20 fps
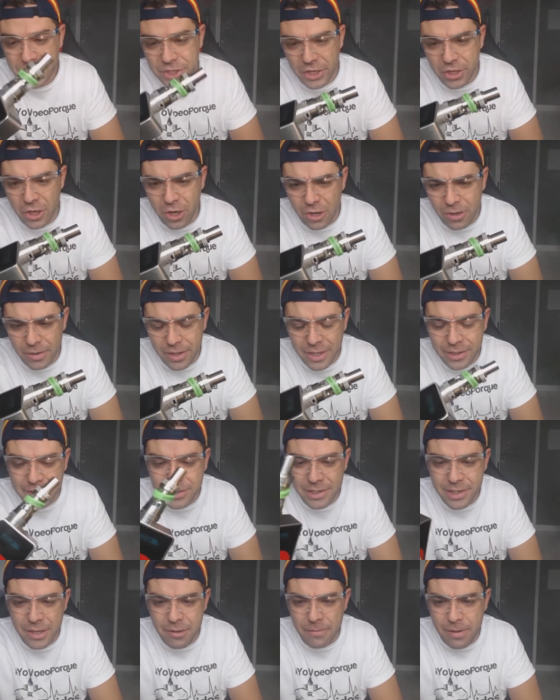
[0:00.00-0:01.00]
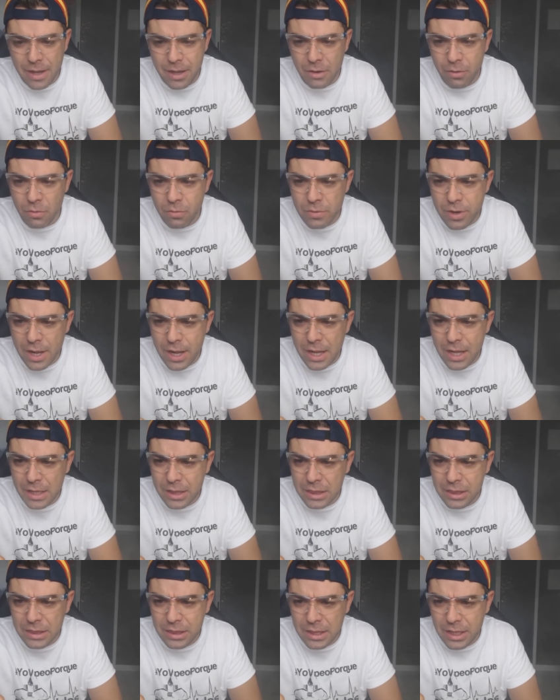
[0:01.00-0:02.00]
Chicos, este lleva una
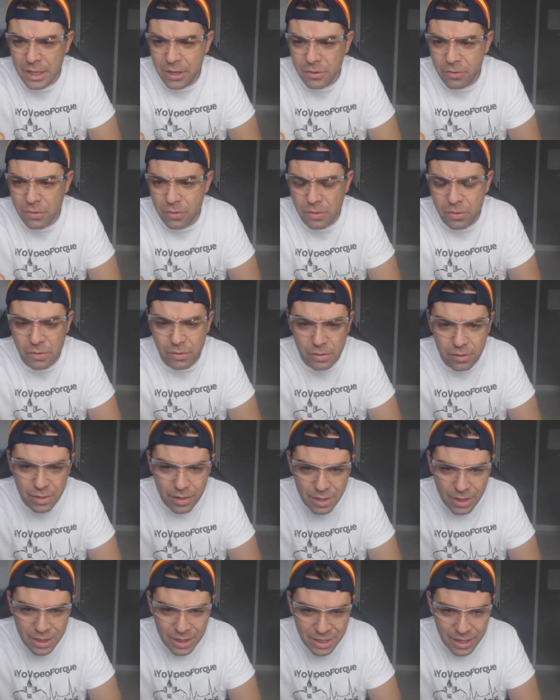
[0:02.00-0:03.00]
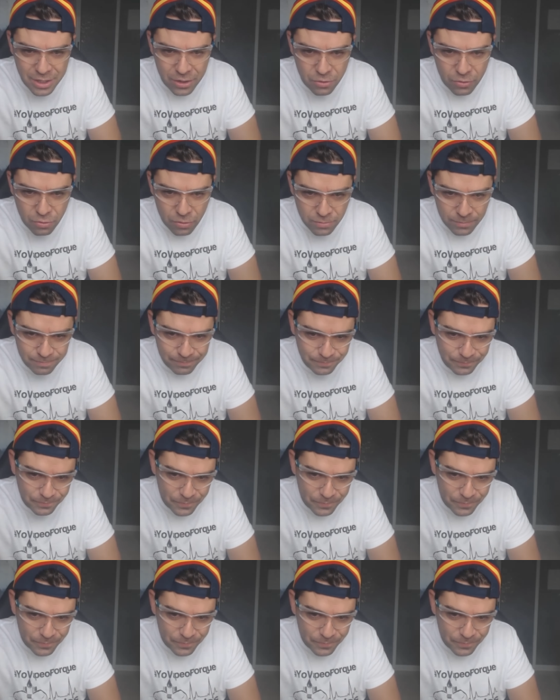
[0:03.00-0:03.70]
0,5.